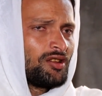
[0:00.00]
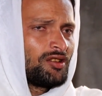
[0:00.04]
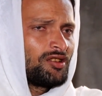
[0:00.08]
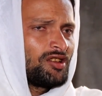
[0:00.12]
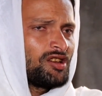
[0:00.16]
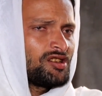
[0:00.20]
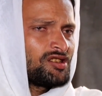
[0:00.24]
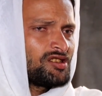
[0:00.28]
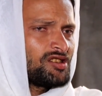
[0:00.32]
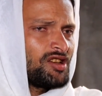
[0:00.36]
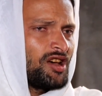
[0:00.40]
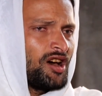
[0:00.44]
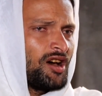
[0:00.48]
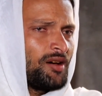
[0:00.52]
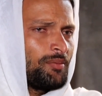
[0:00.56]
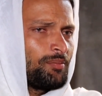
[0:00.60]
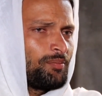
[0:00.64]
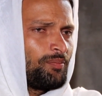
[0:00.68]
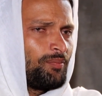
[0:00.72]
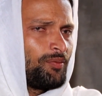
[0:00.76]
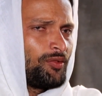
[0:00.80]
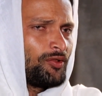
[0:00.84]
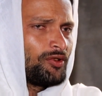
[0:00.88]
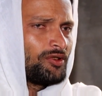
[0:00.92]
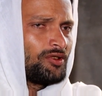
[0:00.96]
تسحب
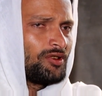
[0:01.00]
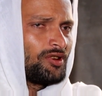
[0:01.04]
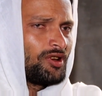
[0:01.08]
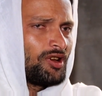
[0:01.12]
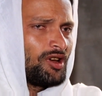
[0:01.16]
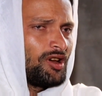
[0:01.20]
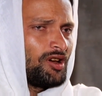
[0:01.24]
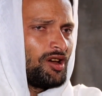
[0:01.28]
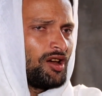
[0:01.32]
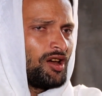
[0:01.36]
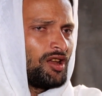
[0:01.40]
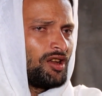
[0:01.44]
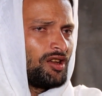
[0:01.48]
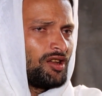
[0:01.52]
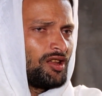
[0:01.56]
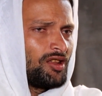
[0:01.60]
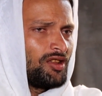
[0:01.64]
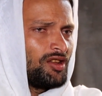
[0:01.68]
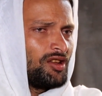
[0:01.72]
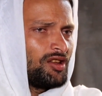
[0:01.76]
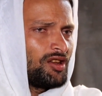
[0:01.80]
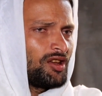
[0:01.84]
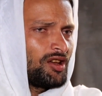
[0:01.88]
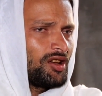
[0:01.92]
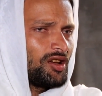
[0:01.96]

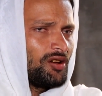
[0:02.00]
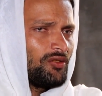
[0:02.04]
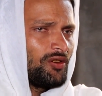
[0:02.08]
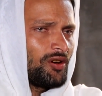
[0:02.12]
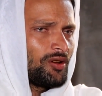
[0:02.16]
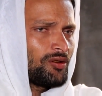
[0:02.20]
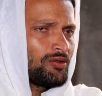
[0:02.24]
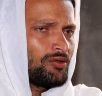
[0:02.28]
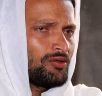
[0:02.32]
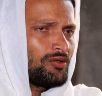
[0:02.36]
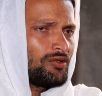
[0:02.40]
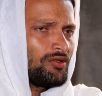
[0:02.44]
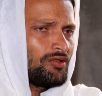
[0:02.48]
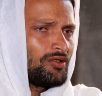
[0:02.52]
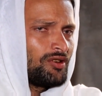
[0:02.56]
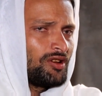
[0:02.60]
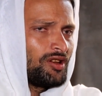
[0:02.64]
الذين كفروا